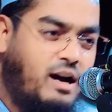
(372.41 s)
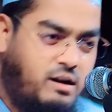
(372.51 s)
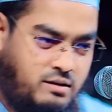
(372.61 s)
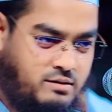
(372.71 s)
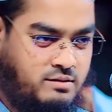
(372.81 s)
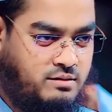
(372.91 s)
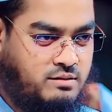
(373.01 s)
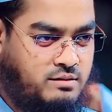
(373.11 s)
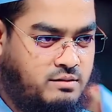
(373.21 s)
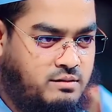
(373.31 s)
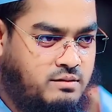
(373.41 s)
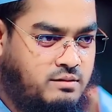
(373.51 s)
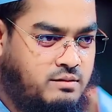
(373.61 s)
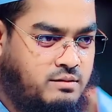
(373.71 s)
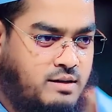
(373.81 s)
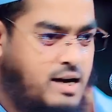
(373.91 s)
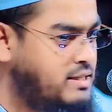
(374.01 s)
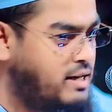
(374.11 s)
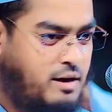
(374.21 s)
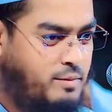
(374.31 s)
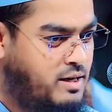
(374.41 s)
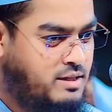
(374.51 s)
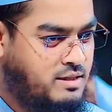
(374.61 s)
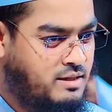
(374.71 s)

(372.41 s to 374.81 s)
না কাজা নামাজ